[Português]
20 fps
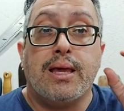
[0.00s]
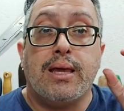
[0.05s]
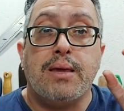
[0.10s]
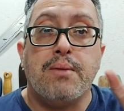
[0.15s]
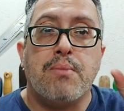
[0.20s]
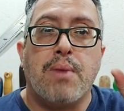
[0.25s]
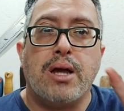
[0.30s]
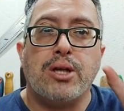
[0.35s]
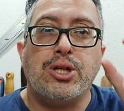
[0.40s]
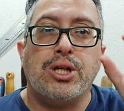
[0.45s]

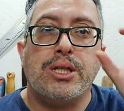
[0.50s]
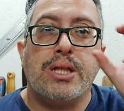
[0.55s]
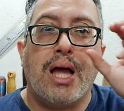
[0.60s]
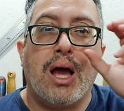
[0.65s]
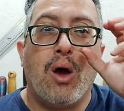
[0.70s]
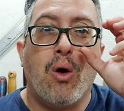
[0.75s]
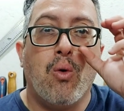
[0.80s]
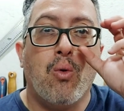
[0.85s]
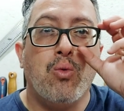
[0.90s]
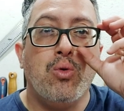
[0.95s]

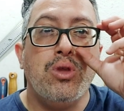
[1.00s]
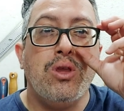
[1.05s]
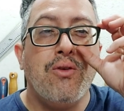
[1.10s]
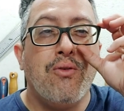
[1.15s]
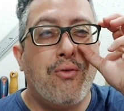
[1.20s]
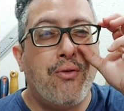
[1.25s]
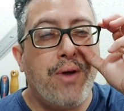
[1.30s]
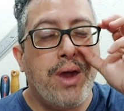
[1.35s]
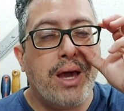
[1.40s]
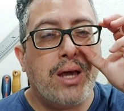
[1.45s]
imaginar o
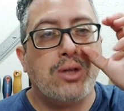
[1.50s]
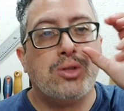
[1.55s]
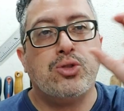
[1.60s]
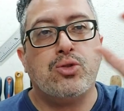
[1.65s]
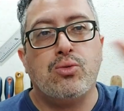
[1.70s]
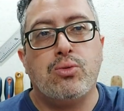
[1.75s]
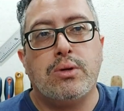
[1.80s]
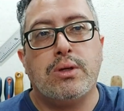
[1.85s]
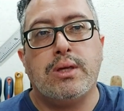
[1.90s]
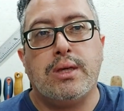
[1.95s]

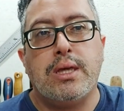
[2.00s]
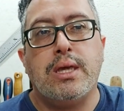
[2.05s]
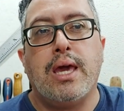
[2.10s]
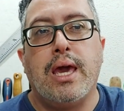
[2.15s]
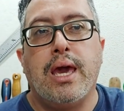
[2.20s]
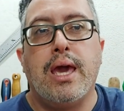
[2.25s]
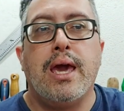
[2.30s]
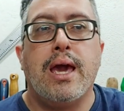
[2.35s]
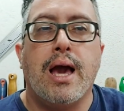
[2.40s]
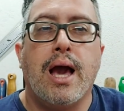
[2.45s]
universo
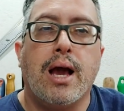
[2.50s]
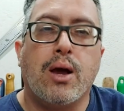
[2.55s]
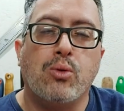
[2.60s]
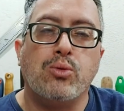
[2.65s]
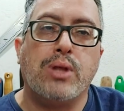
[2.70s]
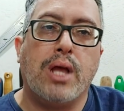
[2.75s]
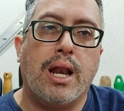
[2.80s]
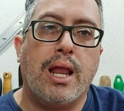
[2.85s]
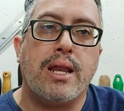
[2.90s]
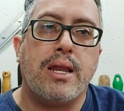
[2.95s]
que é a
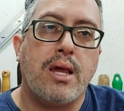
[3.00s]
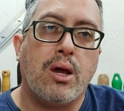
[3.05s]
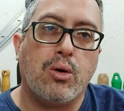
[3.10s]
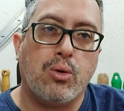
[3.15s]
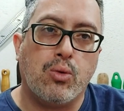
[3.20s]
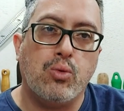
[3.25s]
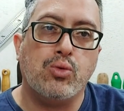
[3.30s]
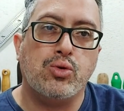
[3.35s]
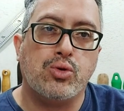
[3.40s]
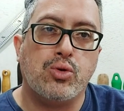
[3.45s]
cutelaria
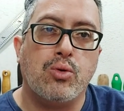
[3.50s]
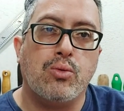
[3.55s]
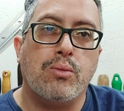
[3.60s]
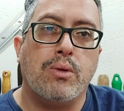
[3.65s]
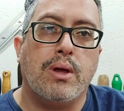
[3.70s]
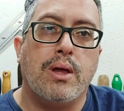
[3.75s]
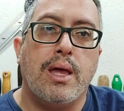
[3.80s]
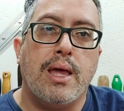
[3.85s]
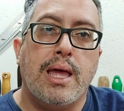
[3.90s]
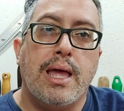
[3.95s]
custom